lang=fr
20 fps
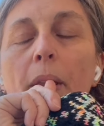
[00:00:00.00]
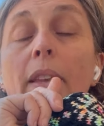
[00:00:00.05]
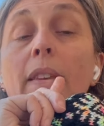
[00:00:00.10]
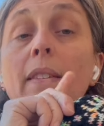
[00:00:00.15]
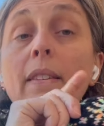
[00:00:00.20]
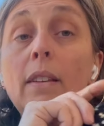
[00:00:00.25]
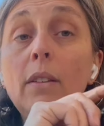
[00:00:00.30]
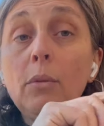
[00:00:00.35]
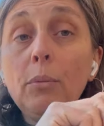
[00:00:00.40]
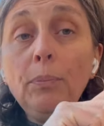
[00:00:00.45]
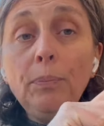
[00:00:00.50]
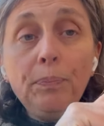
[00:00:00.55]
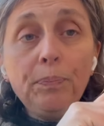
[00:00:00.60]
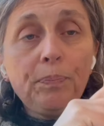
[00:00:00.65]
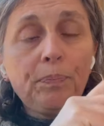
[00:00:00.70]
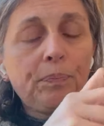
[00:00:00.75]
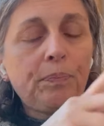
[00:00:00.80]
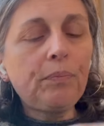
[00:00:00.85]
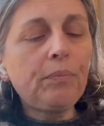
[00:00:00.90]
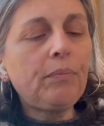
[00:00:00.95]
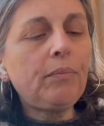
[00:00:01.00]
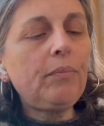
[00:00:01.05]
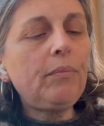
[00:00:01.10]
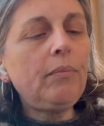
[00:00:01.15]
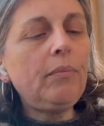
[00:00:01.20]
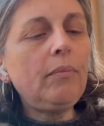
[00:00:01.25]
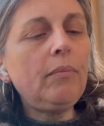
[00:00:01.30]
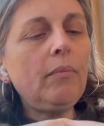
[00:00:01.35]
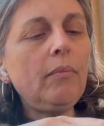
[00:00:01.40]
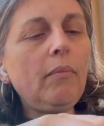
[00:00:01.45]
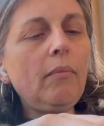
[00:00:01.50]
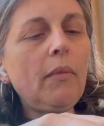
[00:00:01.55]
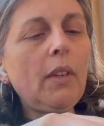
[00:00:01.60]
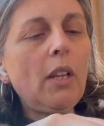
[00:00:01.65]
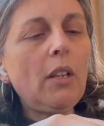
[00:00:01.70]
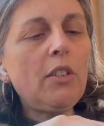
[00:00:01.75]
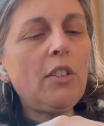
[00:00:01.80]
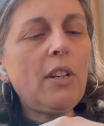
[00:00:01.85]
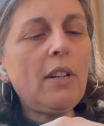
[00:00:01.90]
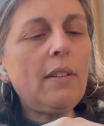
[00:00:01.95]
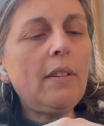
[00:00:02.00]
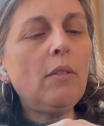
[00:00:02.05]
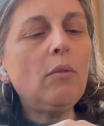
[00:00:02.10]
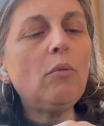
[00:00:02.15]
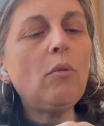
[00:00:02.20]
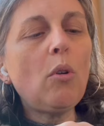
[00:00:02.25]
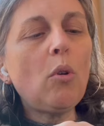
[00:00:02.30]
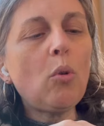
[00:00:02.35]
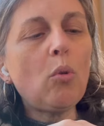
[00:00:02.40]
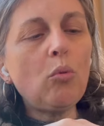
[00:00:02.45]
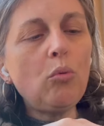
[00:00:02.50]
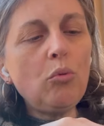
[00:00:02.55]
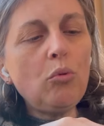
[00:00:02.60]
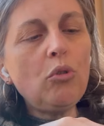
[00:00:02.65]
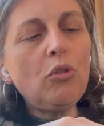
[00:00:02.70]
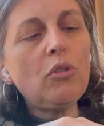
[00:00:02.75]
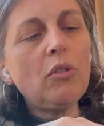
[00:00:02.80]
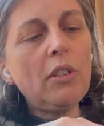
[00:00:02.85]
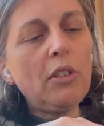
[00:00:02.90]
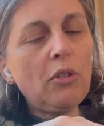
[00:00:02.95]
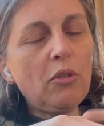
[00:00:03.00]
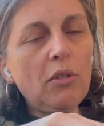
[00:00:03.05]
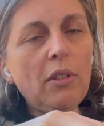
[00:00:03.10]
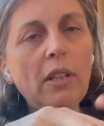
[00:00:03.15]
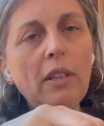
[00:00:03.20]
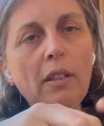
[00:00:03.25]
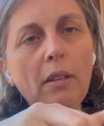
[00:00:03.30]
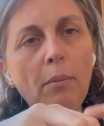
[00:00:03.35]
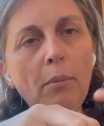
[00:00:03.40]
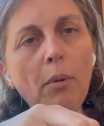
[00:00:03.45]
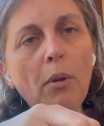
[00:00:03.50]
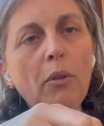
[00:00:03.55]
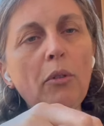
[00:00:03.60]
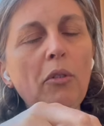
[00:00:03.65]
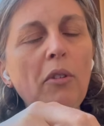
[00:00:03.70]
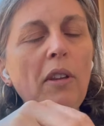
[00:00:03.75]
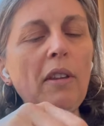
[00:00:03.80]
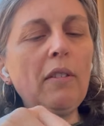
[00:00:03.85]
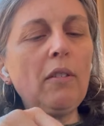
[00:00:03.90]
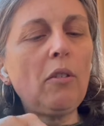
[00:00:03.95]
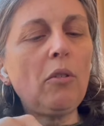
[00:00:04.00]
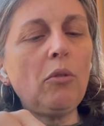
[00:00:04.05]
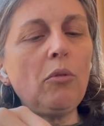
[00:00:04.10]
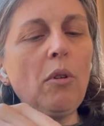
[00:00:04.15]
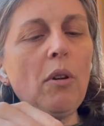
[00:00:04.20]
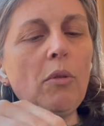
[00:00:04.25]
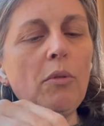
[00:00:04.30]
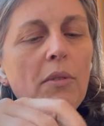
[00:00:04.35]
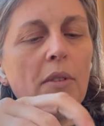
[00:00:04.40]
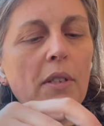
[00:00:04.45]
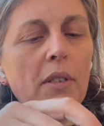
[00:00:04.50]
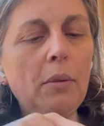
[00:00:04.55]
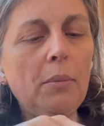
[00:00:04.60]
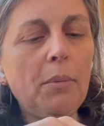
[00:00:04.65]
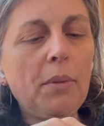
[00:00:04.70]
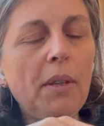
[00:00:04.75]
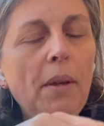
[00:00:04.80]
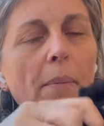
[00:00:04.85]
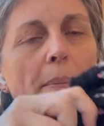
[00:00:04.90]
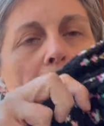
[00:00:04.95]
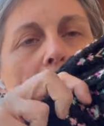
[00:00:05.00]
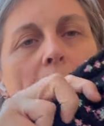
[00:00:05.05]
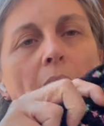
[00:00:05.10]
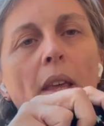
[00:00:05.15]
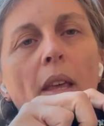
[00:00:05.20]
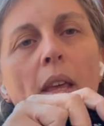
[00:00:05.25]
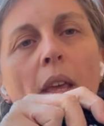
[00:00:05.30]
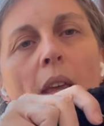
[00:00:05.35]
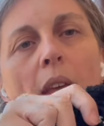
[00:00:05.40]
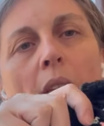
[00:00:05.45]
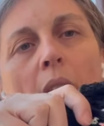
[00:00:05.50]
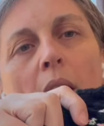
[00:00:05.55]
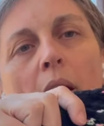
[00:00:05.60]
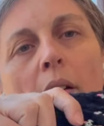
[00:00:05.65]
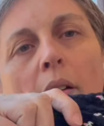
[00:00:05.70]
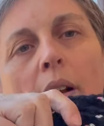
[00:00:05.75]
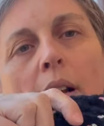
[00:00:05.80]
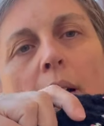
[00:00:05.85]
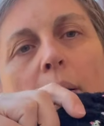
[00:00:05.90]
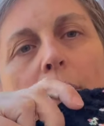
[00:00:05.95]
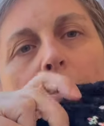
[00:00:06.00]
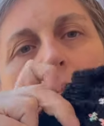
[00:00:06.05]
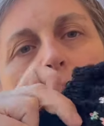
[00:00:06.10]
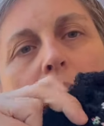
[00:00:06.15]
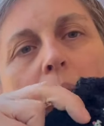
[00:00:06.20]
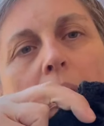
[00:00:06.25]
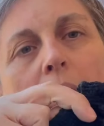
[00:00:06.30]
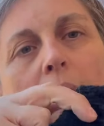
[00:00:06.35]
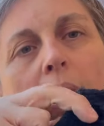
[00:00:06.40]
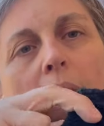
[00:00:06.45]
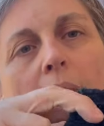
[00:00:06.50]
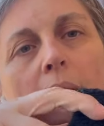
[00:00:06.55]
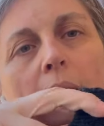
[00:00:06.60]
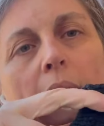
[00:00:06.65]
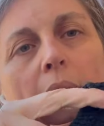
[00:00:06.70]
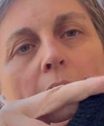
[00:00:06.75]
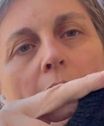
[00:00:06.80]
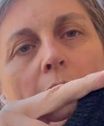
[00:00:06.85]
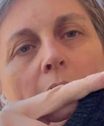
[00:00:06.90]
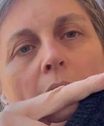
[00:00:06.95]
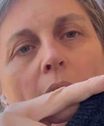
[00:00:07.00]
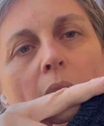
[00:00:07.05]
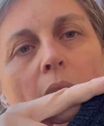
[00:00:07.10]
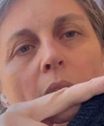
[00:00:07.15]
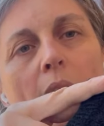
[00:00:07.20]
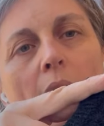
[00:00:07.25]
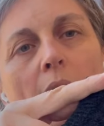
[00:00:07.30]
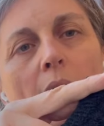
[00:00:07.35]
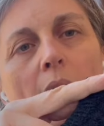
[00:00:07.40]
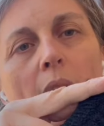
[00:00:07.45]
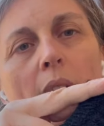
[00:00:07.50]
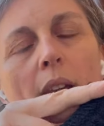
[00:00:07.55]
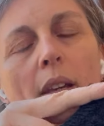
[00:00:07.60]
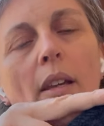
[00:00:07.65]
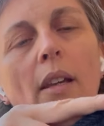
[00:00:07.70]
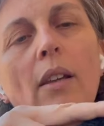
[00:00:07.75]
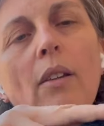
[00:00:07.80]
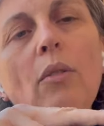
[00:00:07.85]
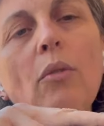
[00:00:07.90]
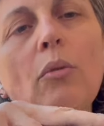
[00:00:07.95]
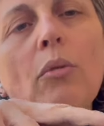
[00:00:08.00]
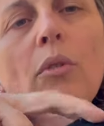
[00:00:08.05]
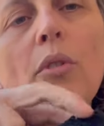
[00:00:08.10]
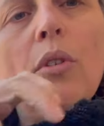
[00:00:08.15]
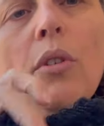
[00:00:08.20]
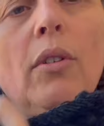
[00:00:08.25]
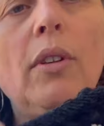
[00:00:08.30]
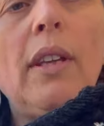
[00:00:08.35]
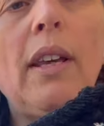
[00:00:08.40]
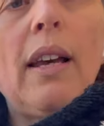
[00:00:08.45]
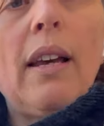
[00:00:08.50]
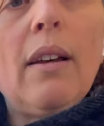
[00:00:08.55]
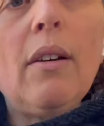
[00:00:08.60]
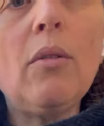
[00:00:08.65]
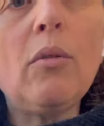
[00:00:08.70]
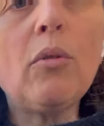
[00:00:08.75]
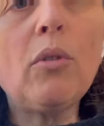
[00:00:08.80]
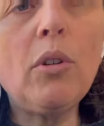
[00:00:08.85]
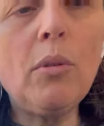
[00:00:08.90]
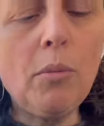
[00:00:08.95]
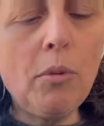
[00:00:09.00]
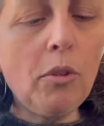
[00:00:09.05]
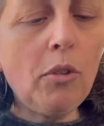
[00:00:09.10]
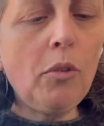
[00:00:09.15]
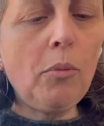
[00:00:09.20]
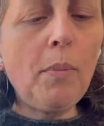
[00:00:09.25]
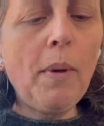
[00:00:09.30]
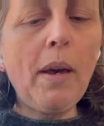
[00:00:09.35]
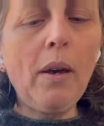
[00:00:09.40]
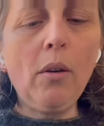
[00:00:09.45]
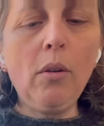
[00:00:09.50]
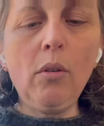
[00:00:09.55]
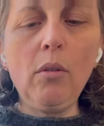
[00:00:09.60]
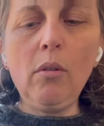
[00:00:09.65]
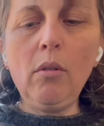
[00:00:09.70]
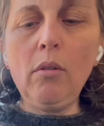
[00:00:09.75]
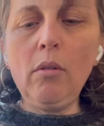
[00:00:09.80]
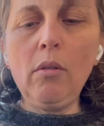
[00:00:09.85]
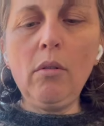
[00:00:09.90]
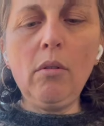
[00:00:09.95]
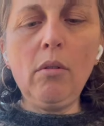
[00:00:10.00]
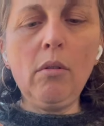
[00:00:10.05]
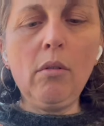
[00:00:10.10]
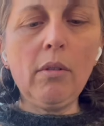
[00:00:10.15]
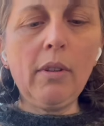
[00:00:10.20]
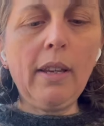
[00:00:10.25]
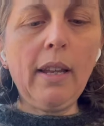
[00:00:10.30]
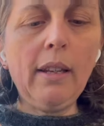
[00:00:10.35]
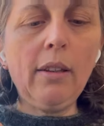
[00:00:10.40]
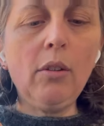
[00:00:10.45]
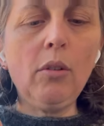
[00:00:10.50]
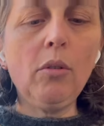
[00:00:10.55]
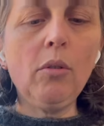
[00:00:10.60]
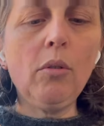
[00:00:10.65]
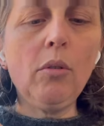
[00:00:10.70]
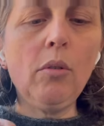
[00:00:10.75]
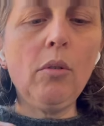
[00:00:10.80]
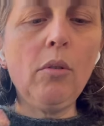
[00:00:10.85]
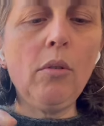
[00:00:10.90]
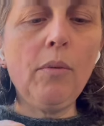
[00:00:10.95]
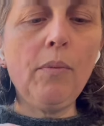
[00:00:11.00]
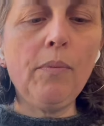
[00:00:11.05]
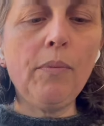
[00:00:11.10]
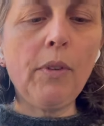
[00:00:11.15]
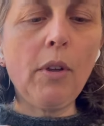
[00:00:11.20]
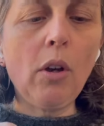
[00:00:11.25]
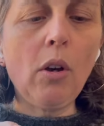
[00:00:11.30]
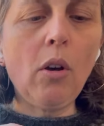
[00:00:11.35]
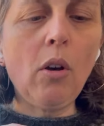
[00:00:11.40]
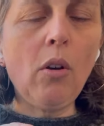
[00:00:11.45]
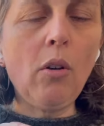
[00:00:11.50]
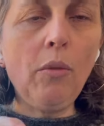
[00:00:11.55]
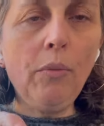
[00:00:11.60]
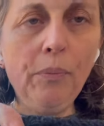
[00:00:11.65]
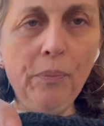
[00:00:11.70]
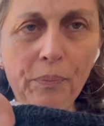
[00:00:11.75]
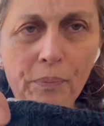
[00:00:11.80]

saison, châle saison en rouge dans les chaussettes Tim Burtonesque en noir aussi comme ça. Voilà. Et donc, on commence par quelques rangs